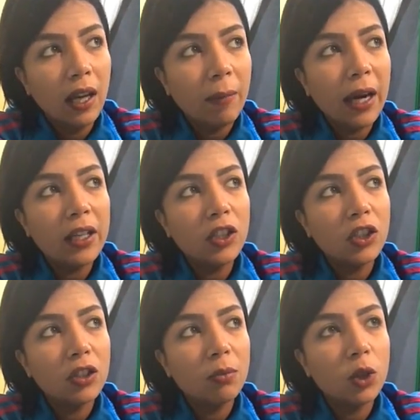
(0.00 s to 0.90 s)

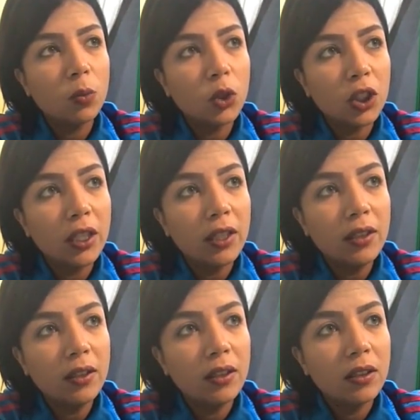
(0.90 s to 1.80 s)
معلش مش مشكلة
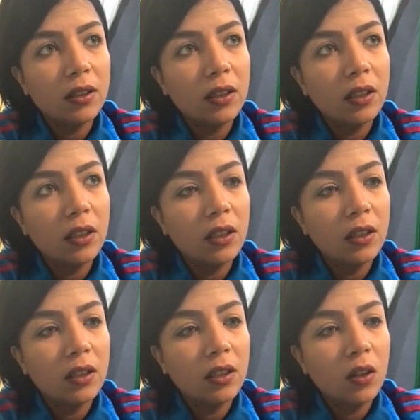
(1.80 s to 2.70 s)

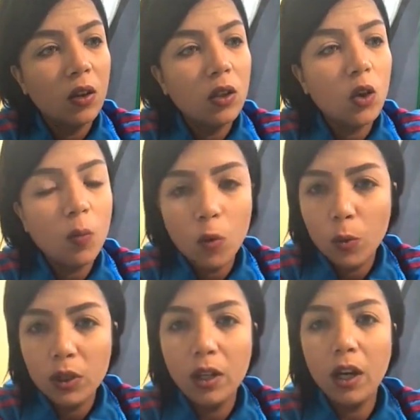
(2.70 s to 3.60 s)
قلت أم
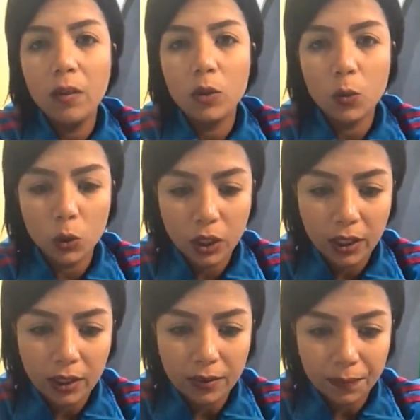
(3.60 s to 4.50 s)
بتضحي مش
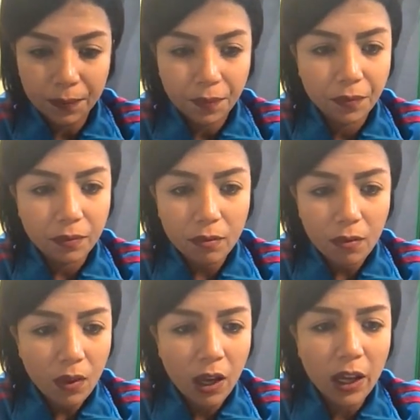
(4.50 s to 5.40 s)
مشكلة
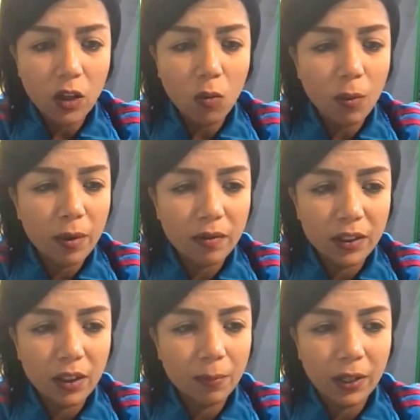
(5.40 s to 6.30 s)
اي ام
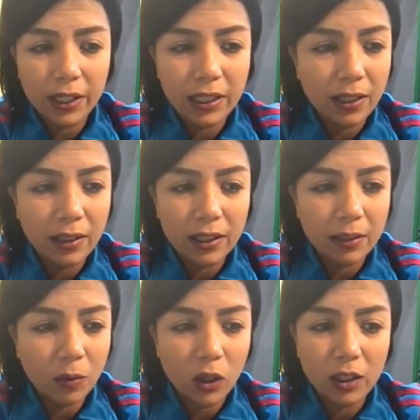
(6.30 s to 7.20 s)
بالفطره بتاعتها
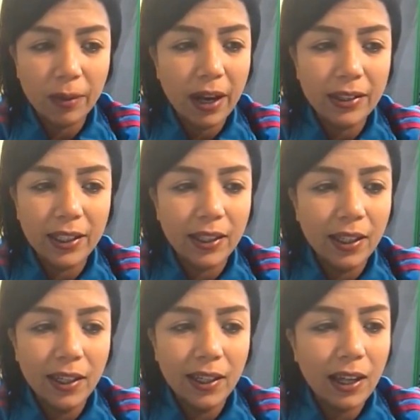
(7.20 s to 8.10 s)
يعني ممكن تبقى قاعده
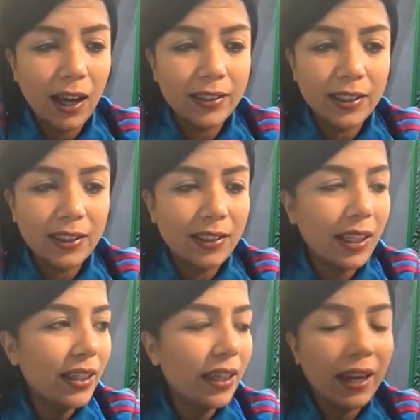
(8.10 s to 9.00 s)
القعده دي
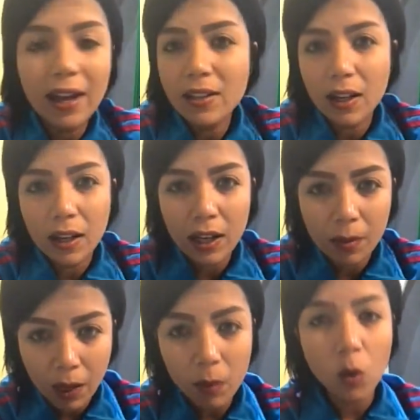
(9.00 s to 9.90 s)
زي العسل على
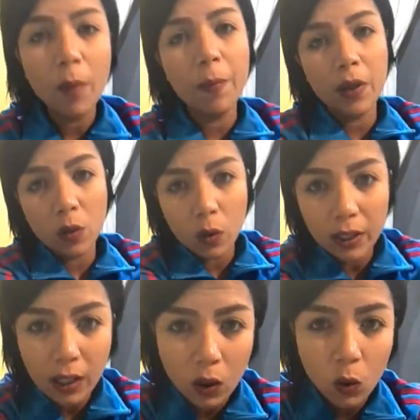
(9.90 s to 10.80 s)
قلبها المهم ان
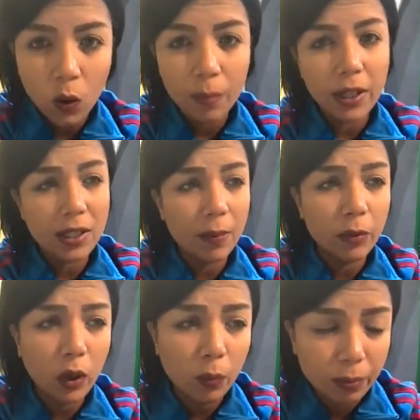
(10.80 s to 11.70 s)
ولادها جوه
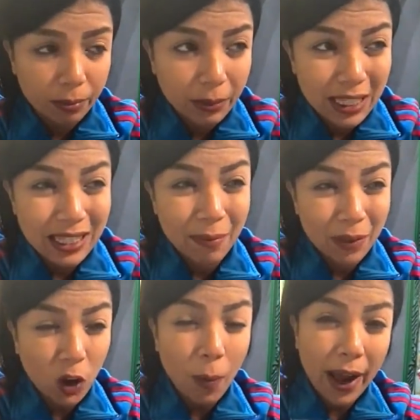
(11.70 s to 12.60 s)
بيستمتعوا
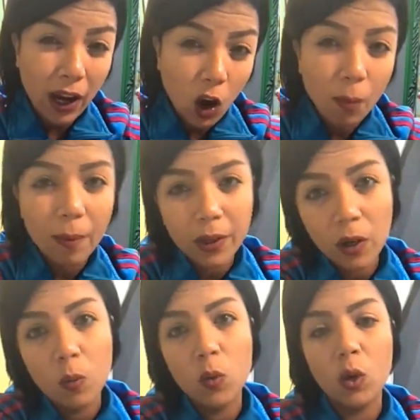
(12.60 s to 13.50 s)
بيستمتعوا بحاجه هم
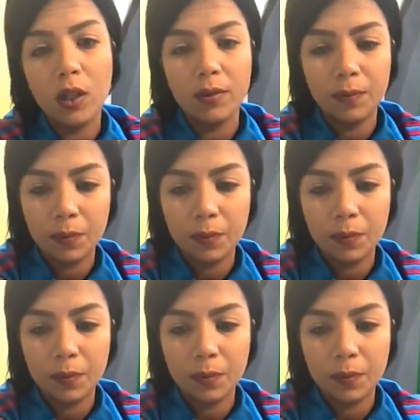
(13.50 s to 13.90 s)
بيحبوها